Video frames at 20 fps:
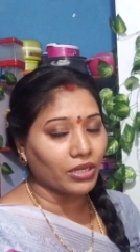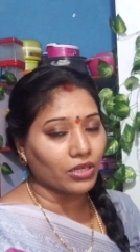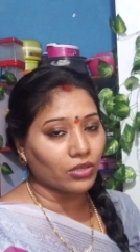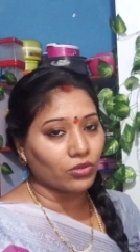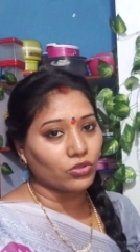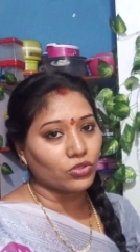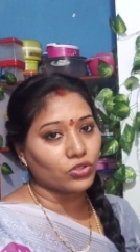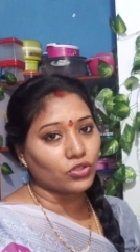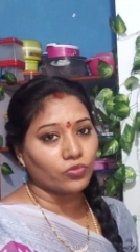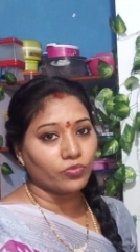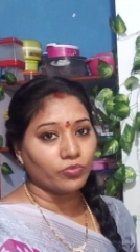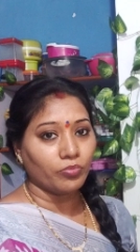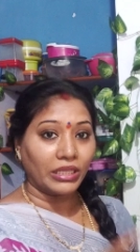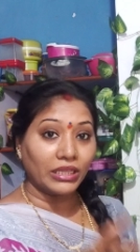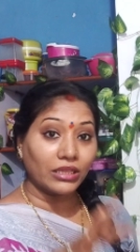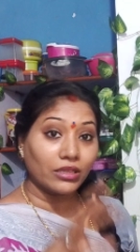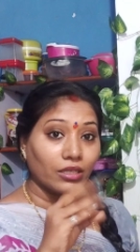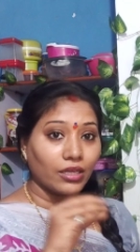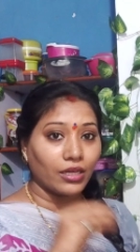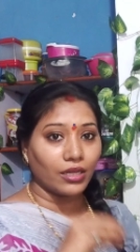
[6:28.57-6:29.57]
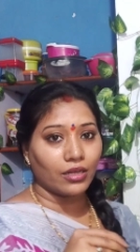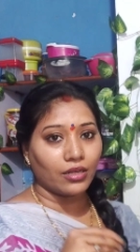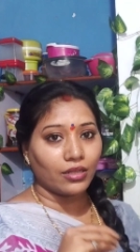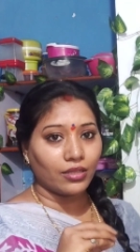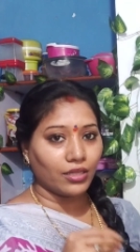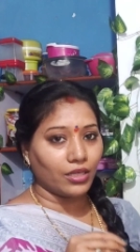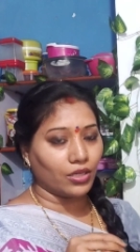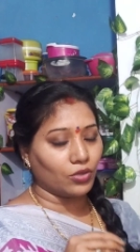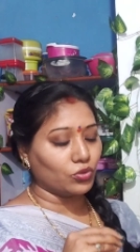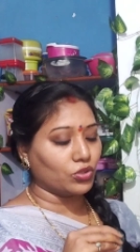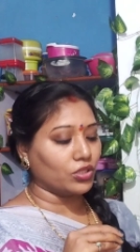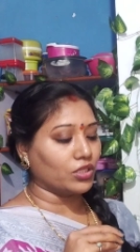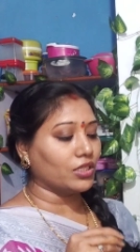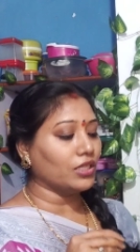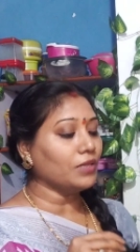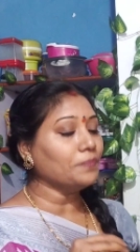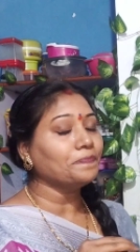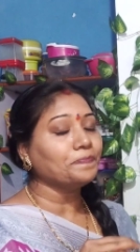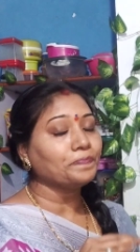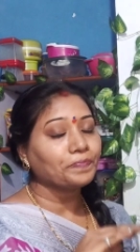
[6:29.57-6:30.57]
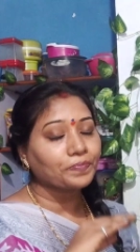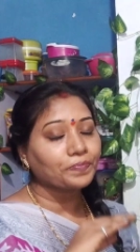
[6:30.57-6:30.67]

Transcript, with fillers: మనకు కొంచెం మెత్తగా అన్నది అవుతుంది